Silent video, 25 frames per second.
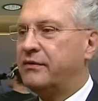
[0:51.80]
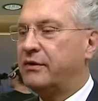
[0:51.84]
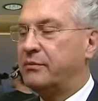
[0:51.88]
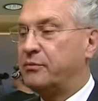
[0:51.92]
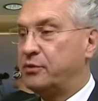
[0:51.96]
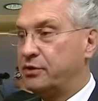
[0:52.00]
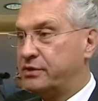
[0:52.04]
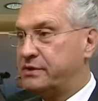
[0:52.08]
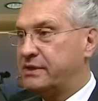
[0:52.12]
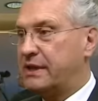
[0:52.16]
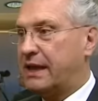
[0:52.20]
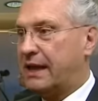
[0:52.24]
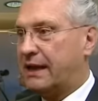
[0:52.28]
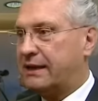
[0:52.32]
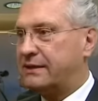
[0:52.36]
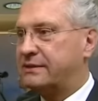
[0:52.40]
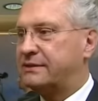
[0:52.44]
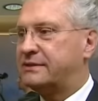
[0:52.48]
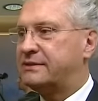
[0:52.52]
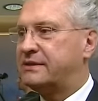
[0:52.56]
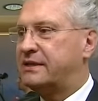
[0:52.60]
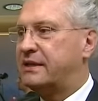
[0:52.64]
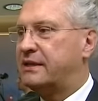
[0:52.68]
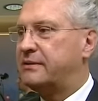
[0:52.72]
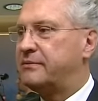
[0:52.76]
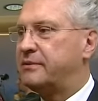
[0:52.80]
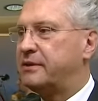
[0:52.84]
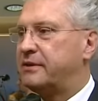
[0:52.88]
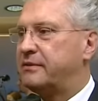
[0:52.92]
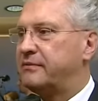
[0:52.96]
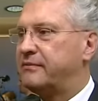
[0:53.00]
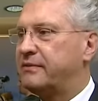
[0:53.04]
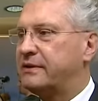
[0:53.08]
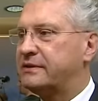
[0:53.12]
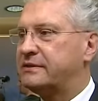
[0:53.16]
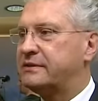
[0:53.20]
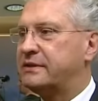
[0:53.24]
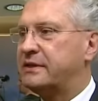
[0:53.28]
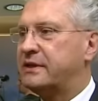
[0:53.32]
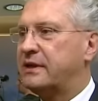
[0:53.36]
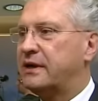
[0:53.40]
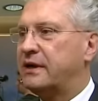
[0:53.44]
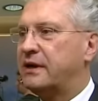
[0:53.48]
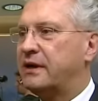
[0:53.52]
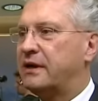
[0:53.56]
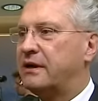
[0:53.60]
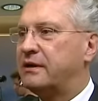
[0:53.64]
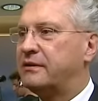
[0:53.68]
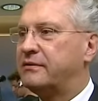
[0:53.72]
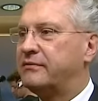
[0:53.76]
Wir müssen ernst nehmen, was
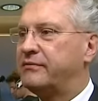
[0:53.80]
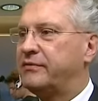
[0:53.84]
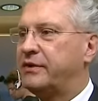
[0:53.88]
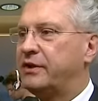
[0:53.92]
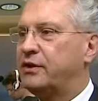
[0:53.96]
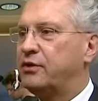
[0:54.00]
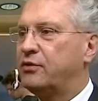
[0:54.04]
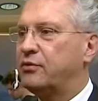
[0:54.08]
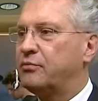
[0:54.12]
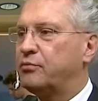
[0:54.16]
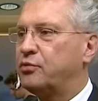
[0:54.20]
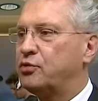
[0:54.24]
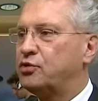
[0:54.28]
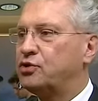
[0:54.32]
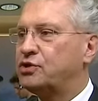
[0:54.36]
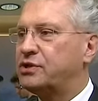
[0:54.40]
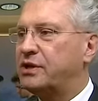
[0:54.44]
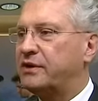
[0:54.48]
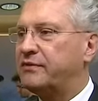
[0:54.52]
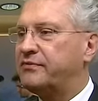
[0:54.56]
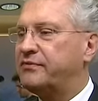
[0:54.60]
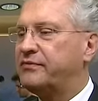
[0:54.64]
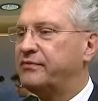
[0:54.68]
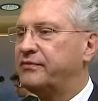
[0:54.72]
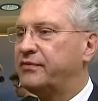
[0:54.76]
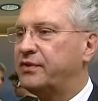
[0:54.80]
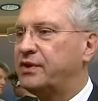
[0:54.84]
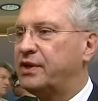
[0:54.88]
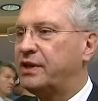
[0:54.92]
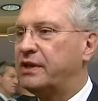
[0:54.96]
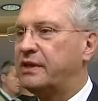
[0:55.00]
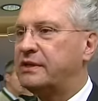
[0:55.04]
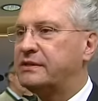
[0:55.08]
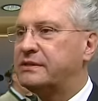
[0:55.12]
hier an Videobotschaften von den